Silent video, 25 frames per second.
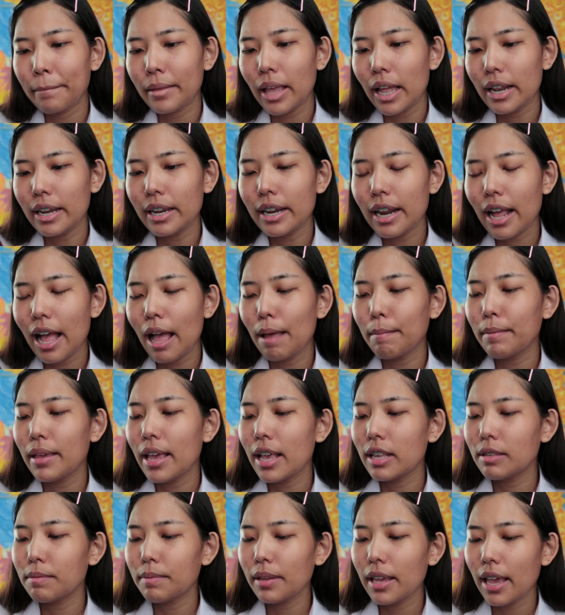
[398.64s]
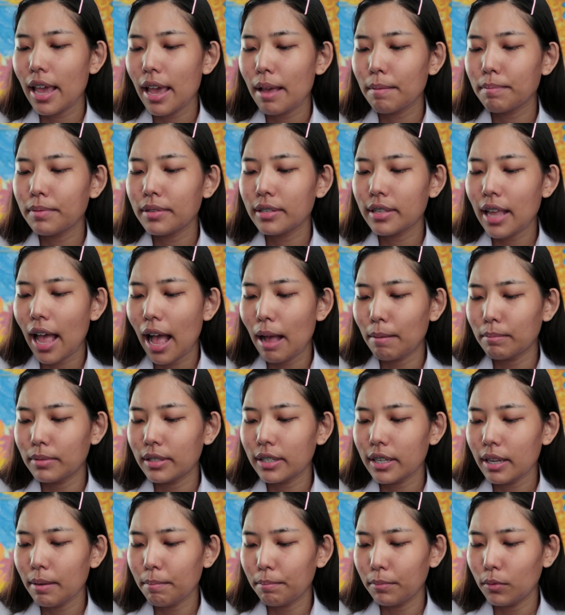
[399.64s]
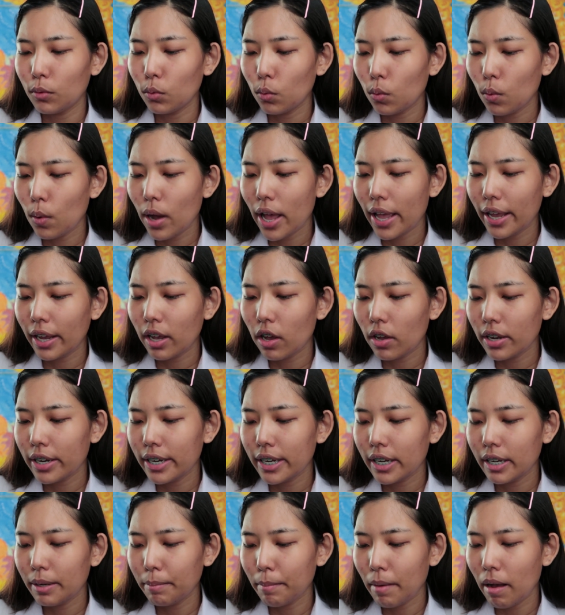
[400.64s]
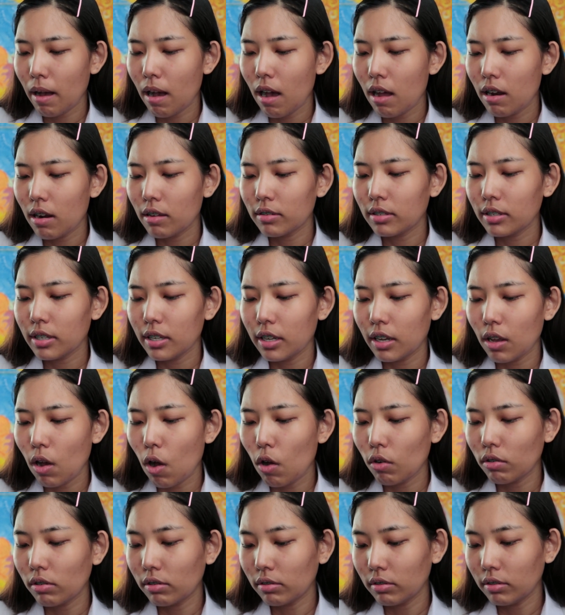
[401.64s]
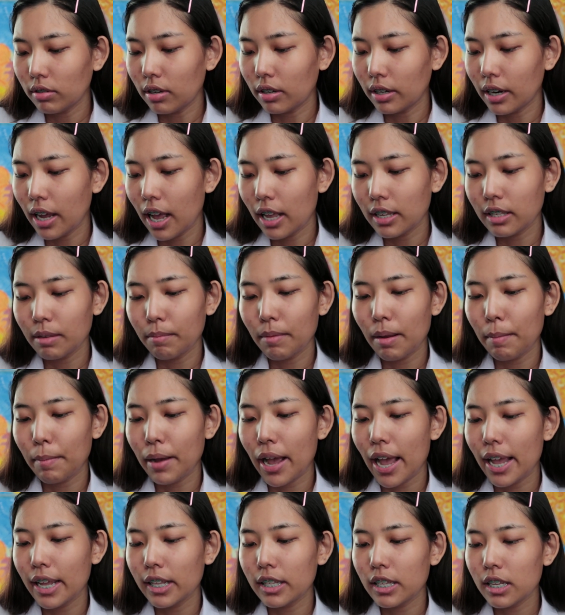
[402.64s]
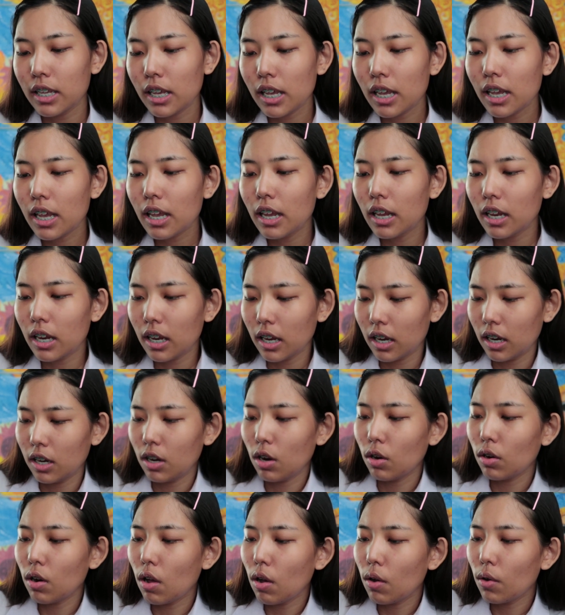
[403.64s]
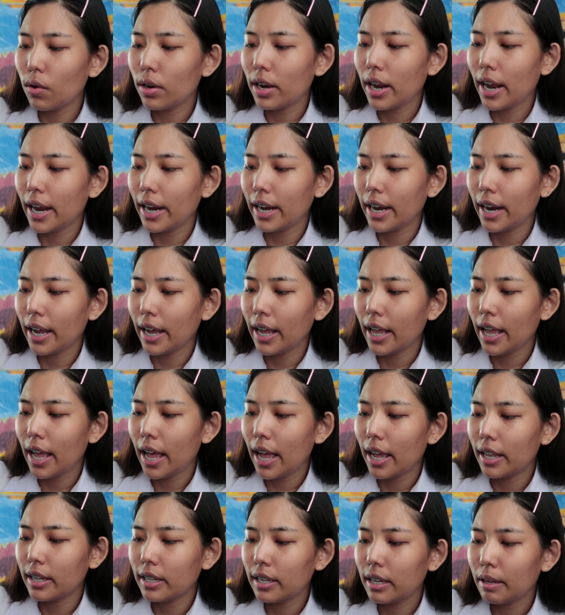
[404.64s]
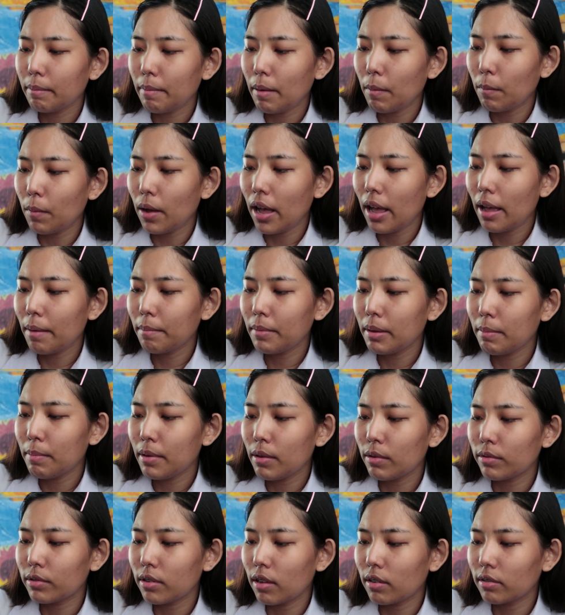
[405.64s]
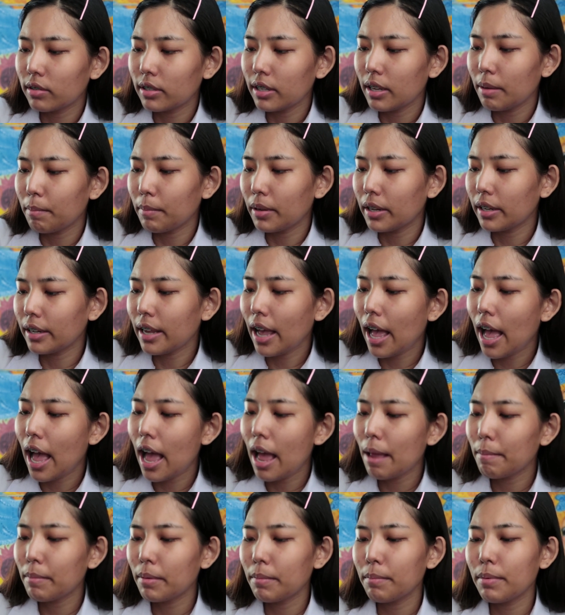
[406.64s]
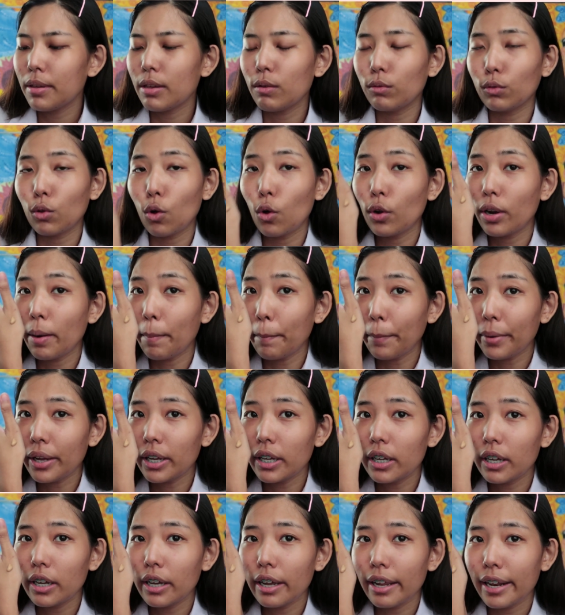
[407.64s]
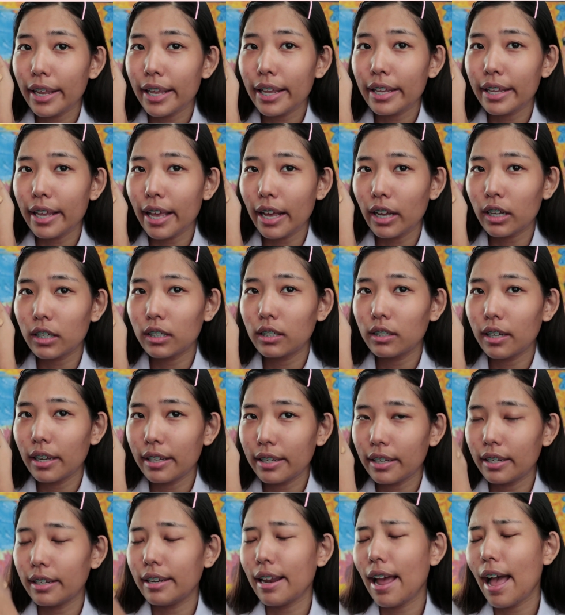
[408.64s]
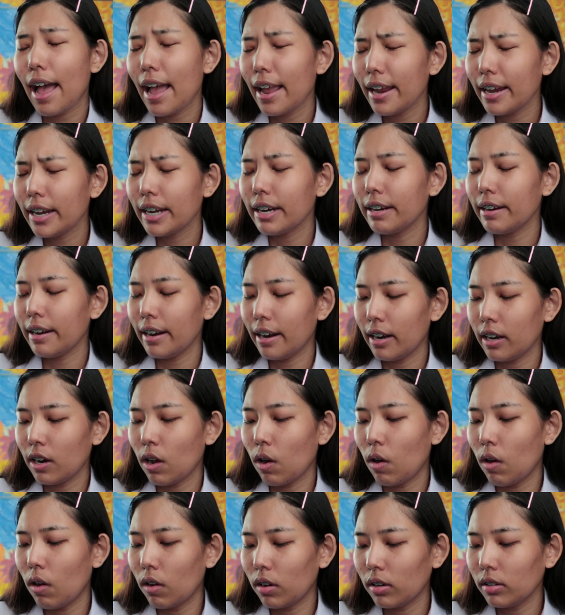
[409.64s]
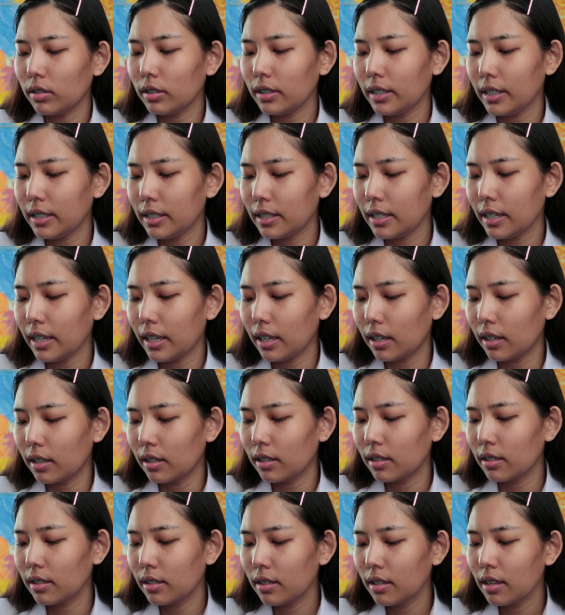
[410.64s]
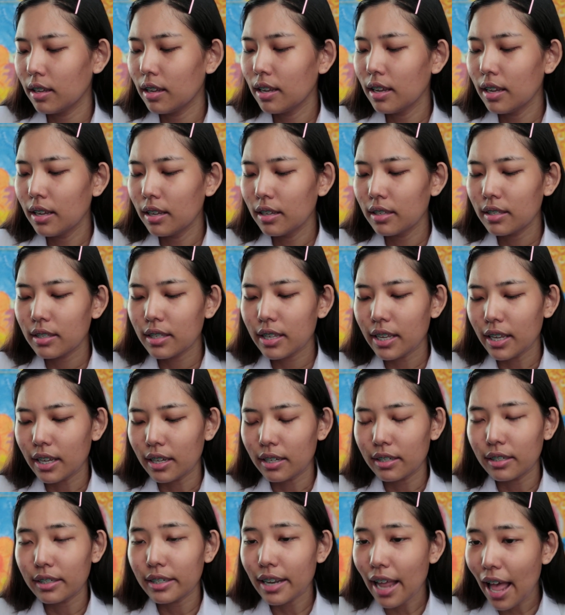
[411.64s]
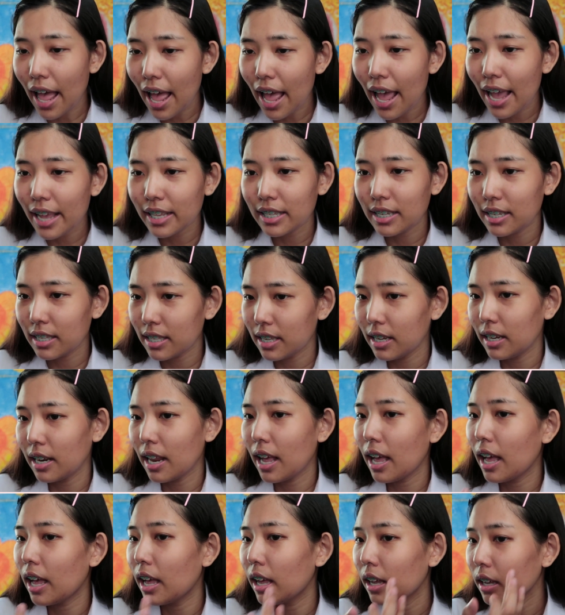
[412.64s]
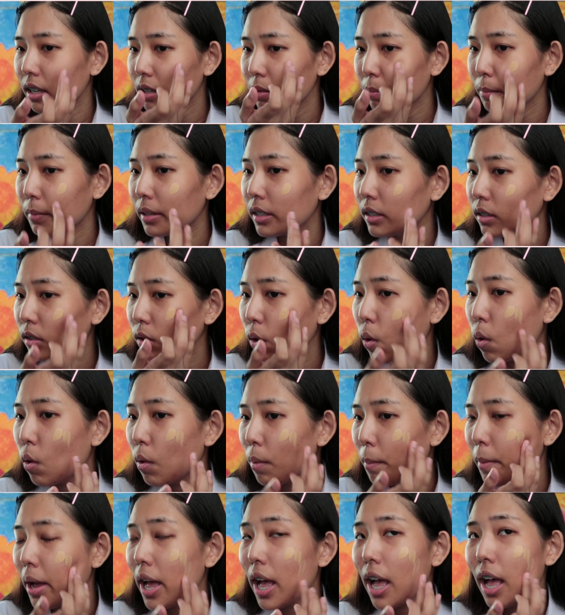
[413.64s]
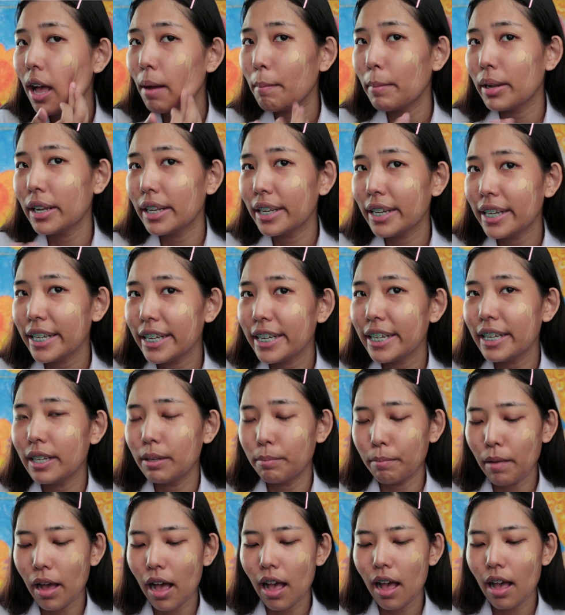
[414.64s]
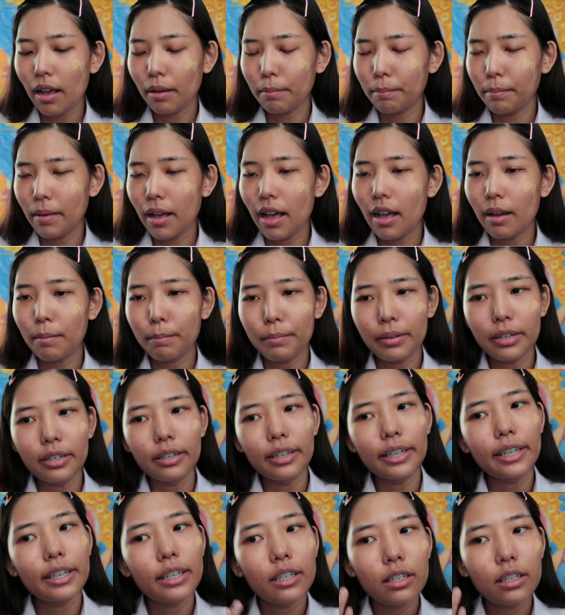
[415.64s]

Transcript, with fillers: อันนี้นะคะมี SPF 30 ด้วยก็ดีมากแล้วสีก็ออกเหลืองๆนะคะสำหรับใครที่น้องๆคนไหนนะคะที่แบบว่ามีผิวสองสีเหมือนกันเป็นผิวโทนน้ำผึ้งอะไรอย่างเงี้ยคืออันนี้ได้เลยนะน้องจริงๆสีคือได้จริงๆนะคะมันตรงมากมันดีมากมากเปิด